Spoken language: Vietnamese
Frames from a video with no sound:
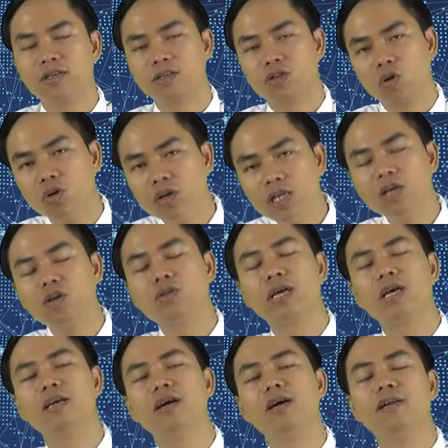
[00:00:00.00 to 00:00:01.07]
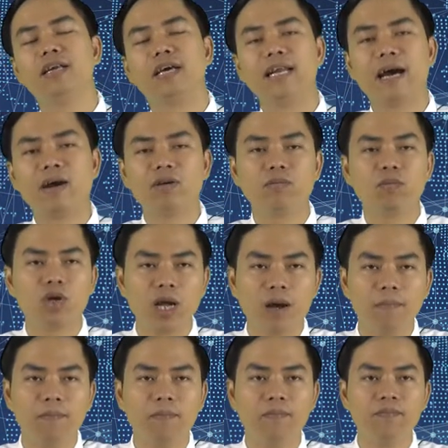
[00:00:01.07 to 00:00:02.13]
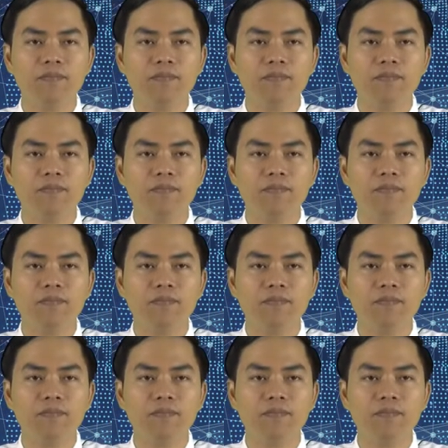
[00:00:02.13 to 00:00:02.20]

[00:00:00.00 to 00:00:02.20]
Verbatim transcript: tốn nhiều tiền hơn để đào được một đồng